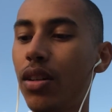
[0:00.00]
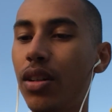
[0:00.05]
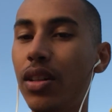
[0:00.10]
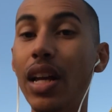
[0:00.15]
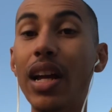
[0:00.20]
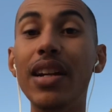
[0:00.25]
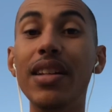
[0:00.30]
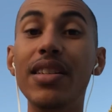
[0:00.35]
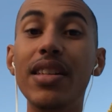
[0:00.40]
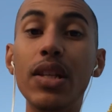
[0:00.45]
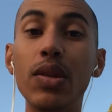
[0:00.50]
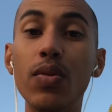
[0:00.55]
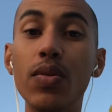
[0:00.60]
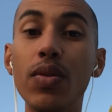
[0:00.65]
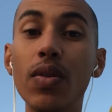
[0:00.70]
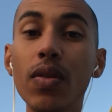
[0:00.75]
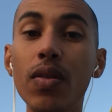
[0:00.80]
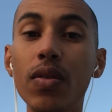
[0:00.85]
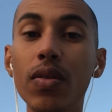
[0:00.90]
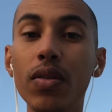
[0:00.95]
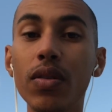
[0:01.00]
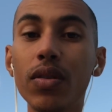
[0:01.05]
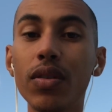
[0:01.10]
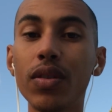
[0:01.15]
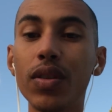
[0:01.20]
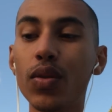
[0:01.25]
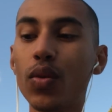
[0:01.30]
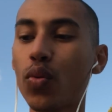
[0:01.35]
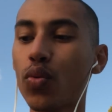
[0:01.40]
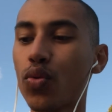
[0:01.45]
Il y a les étudiants,
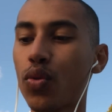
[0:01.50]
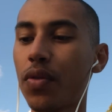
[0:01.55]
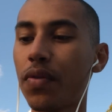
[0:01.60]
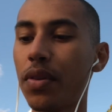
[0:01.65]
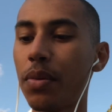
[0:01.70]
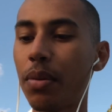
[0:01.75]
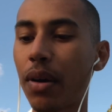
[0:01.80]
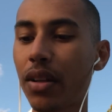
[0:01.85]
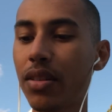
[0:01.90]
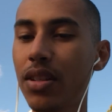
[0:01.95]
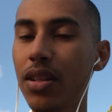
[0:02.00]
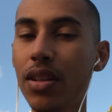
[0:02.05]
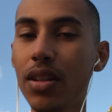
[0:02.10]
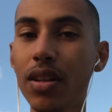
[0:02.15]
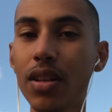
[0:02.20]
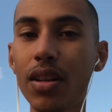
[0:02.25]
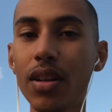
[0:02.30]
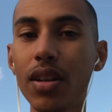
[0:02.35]
dont je fais partie.